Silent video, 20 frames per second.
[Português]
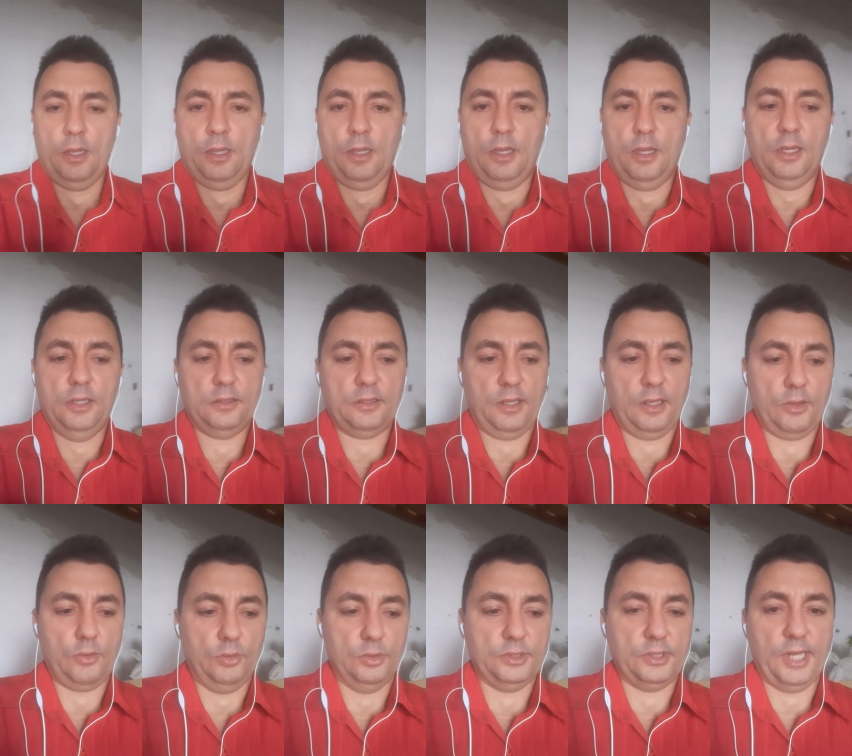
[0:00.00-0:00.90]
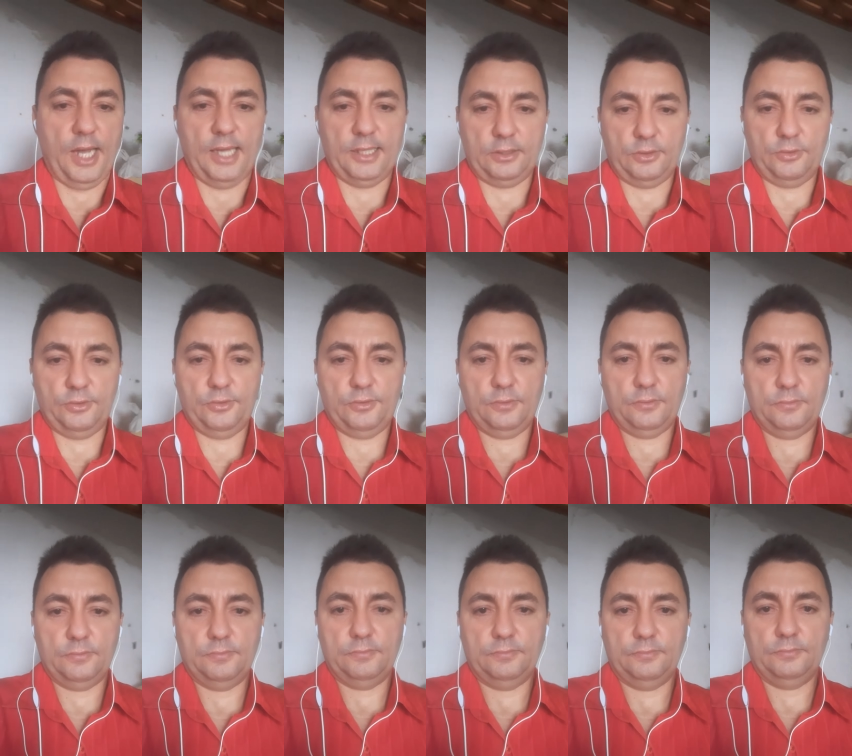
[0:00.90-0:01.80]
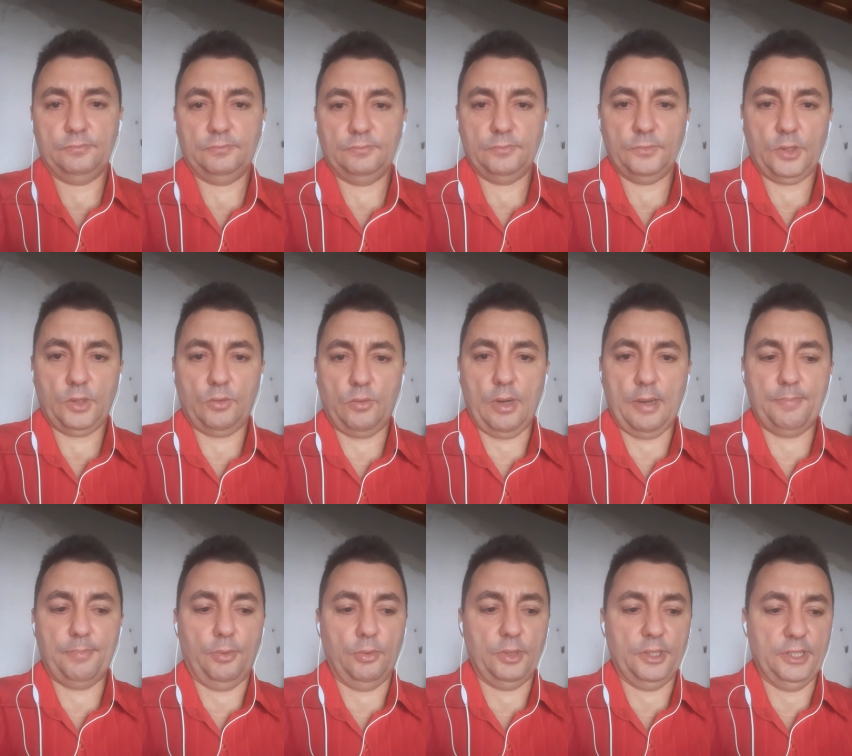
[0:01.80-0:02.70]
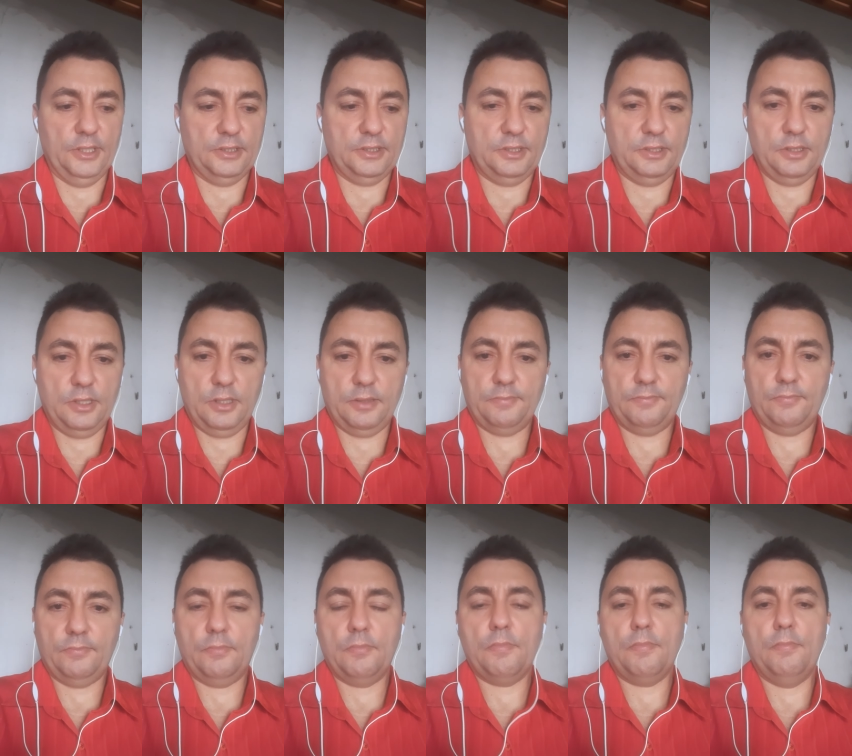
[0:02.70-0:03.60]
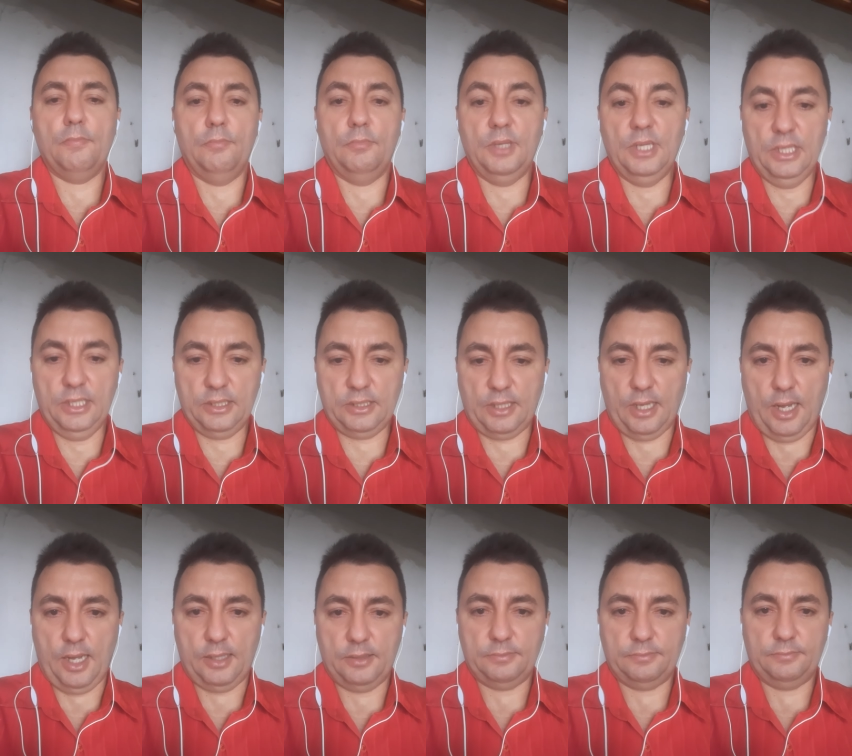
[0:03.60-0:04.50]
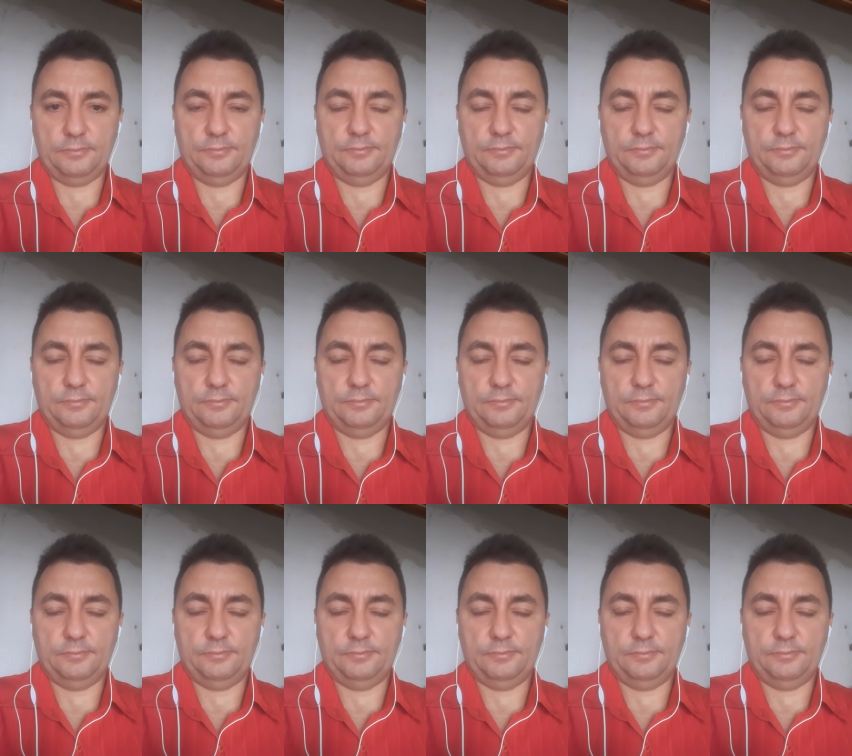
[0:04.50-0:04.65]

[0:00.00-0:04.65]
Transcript: entre em contato com a polícia militar.